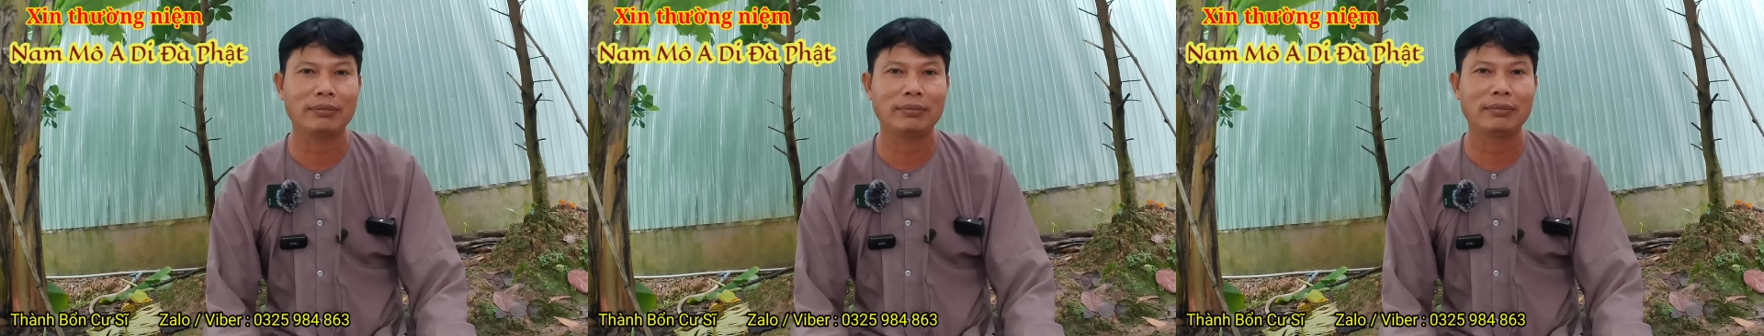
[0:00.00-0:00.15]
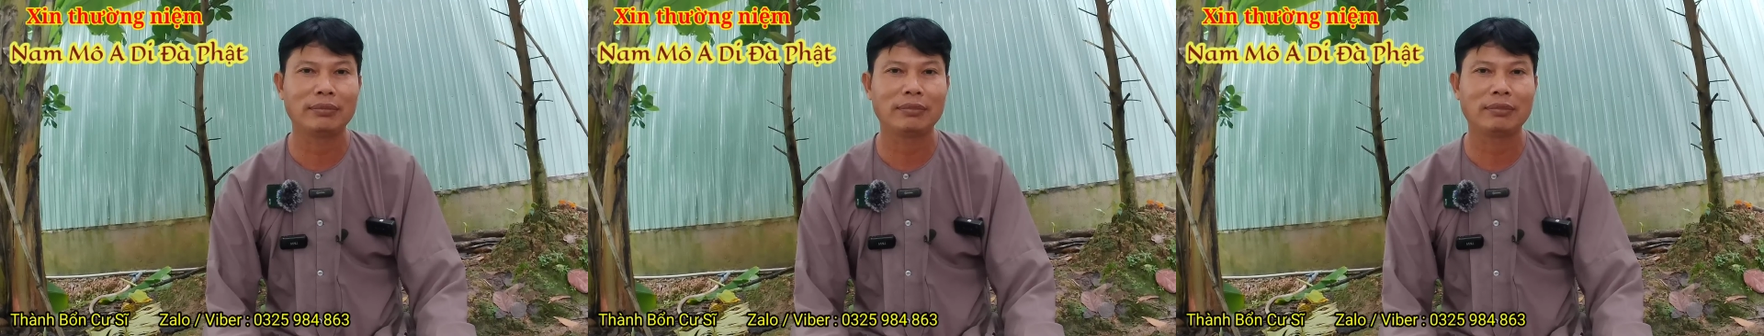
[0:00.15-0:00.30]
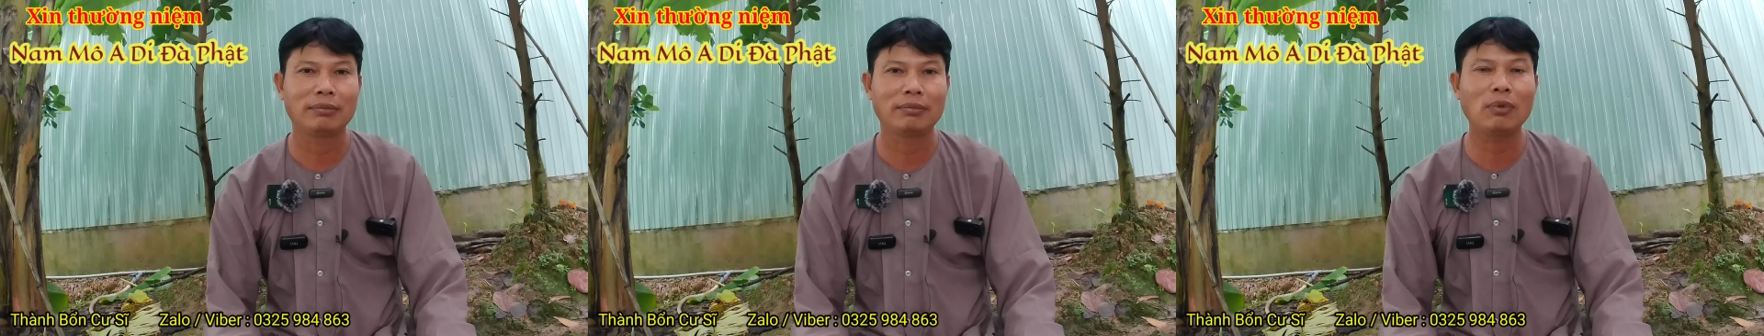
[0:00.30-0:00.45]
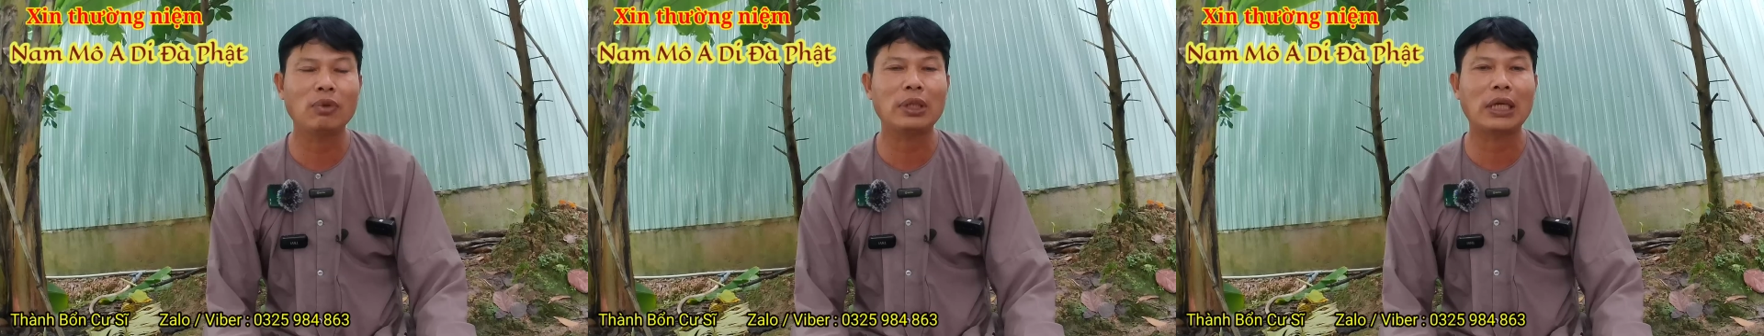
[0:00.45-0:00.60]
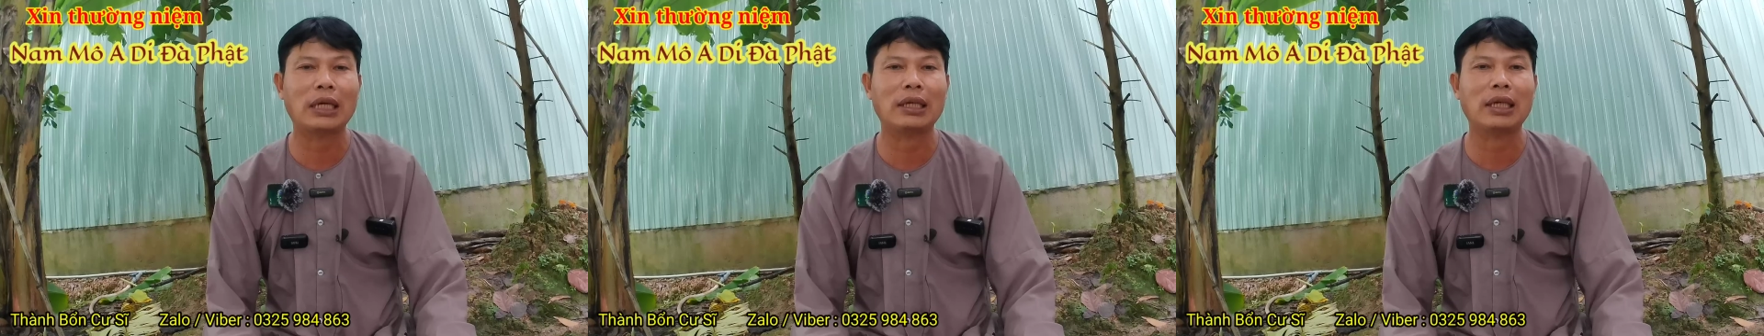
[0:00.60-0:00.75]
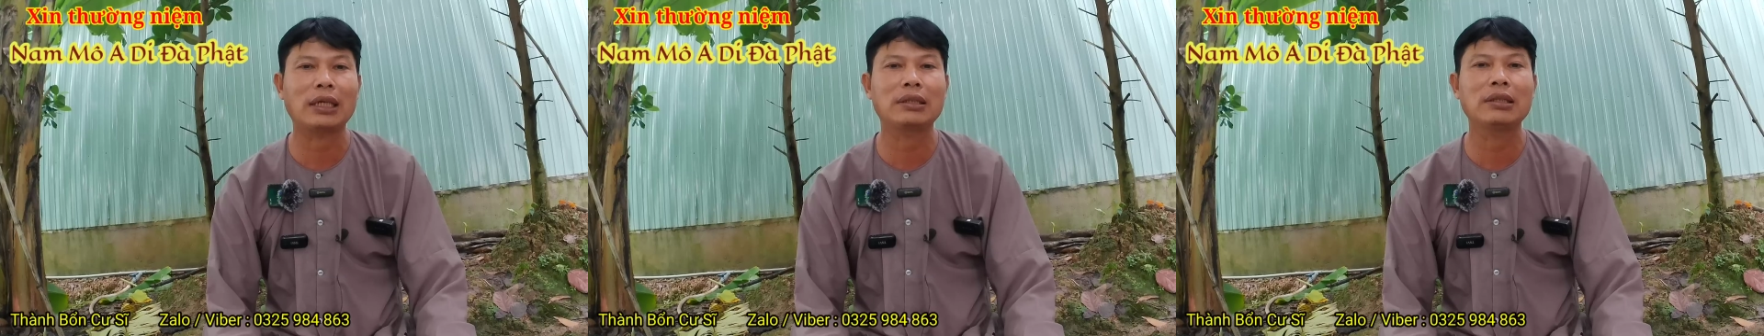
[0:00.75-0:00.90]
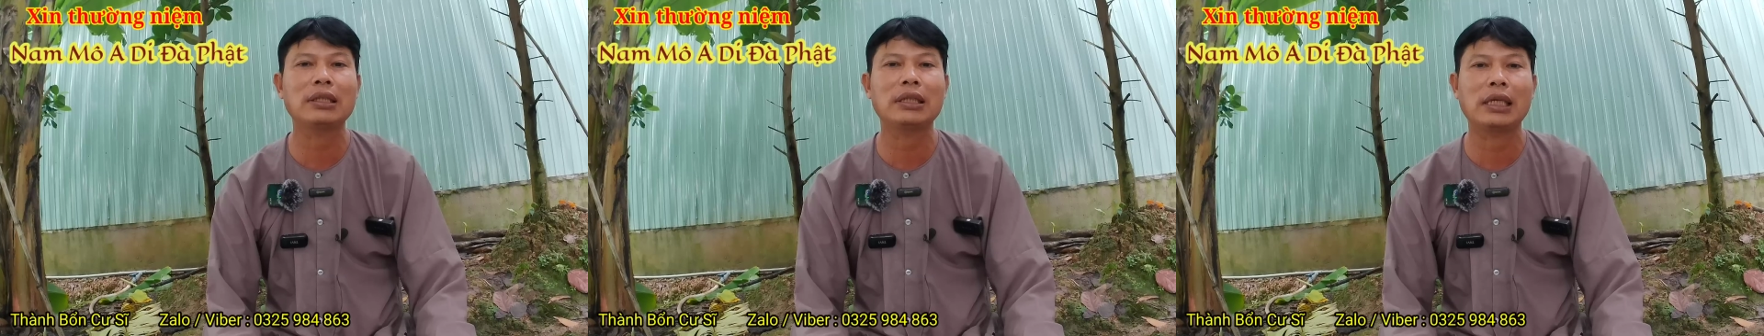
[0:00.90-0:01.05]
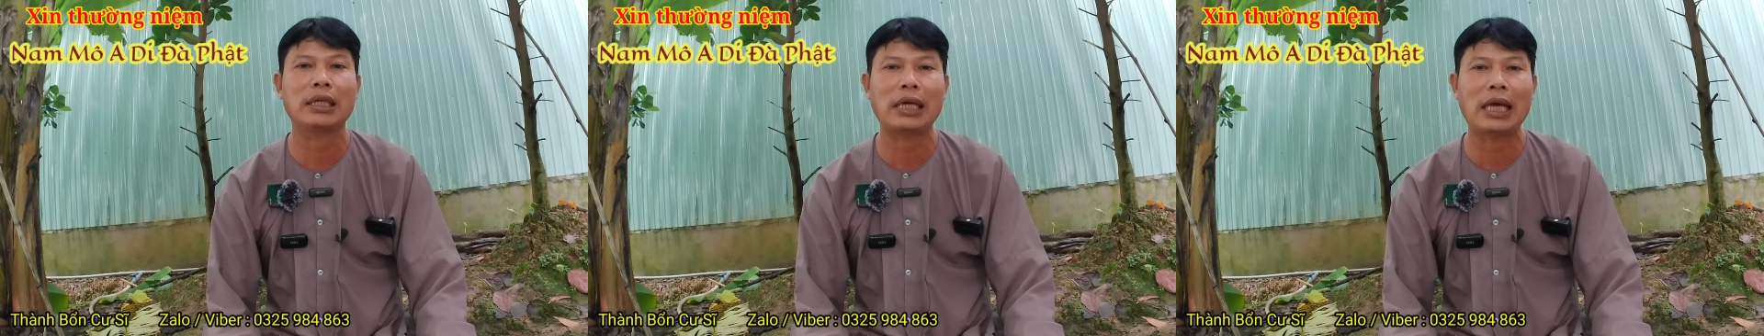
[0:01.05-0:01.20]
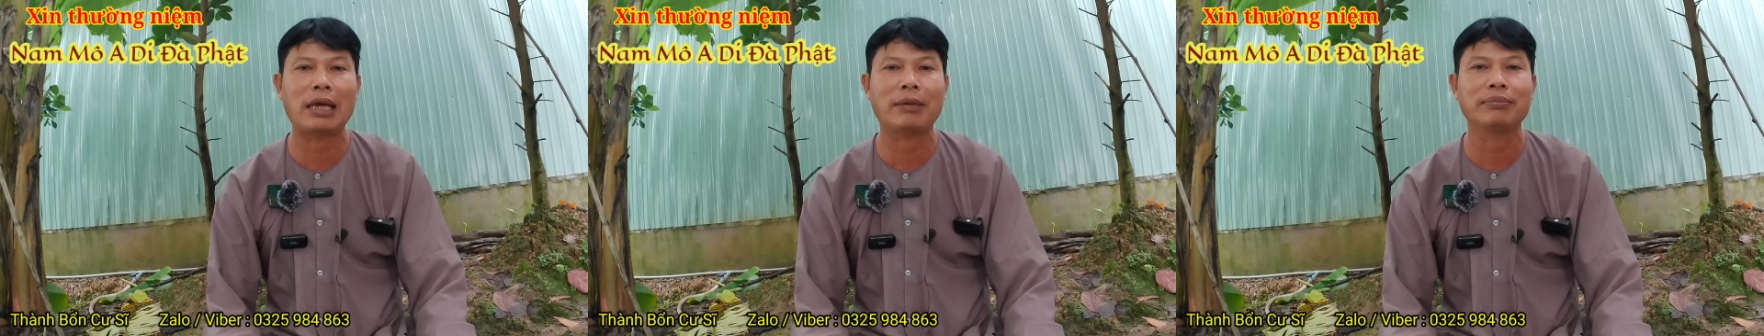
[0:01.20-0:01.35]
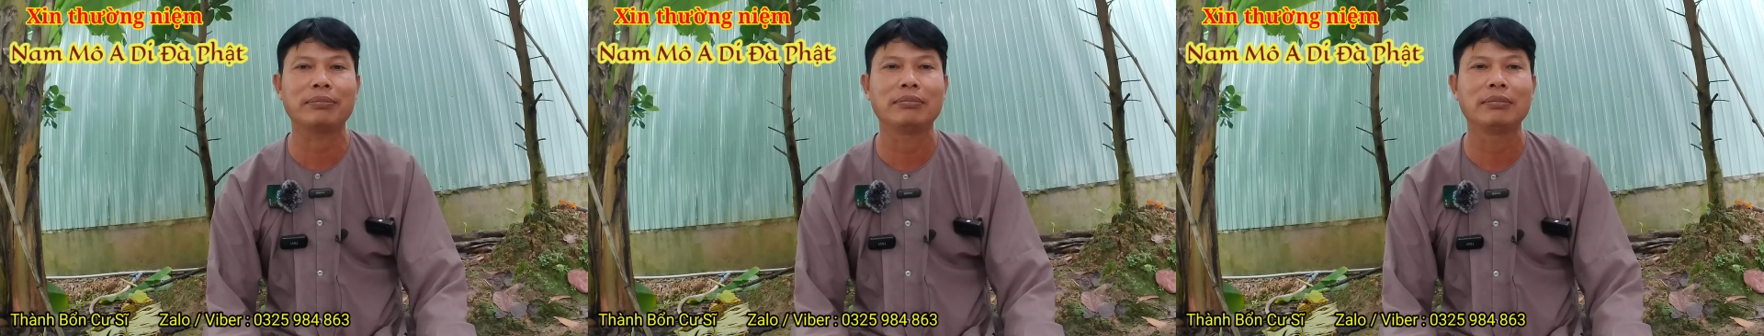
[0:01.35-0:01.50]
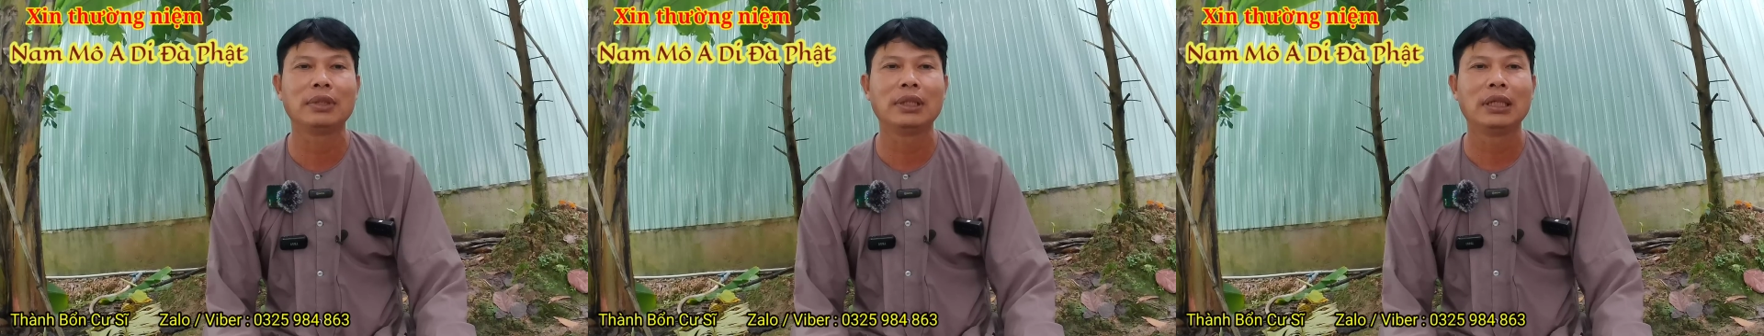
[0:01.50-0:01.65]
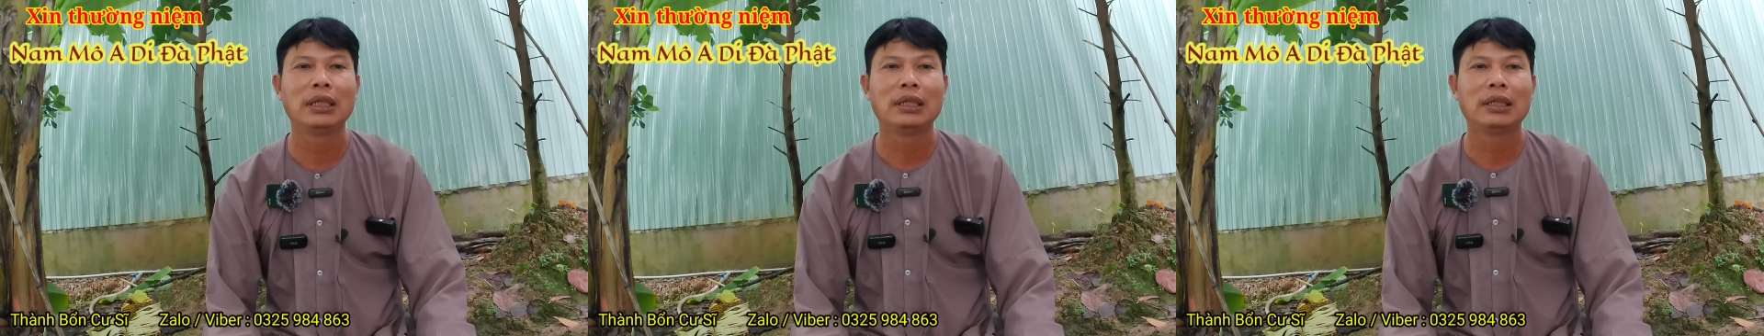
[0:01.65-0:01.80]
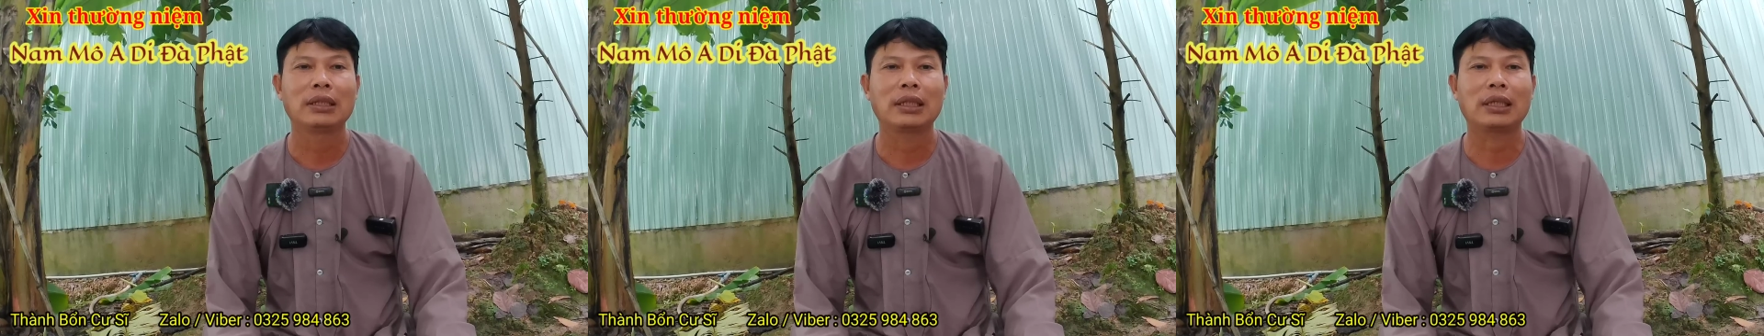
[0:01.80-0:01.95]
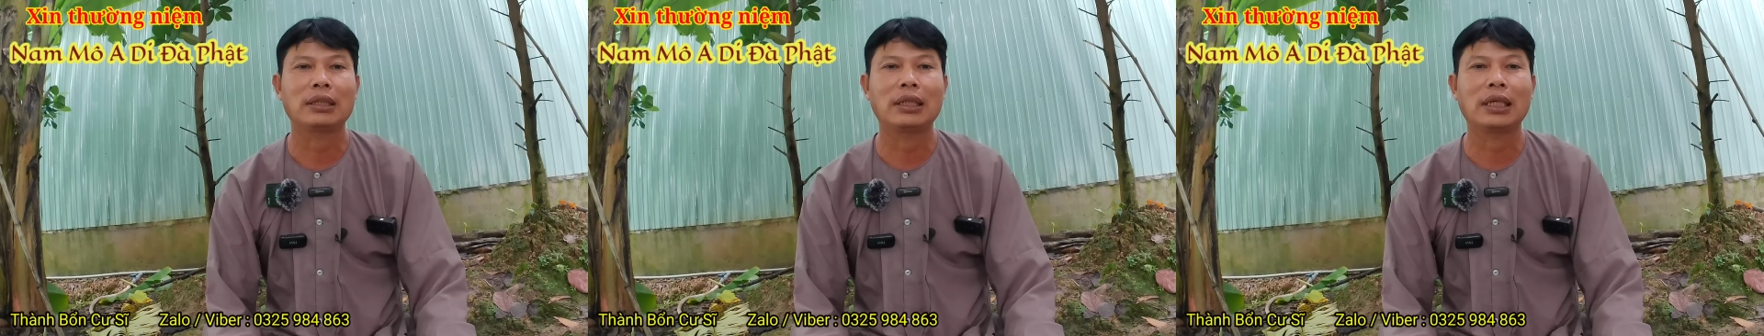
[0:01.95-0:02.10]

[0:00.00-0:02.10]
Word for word: Muốn giành đất nước Việt Nam. Thành thử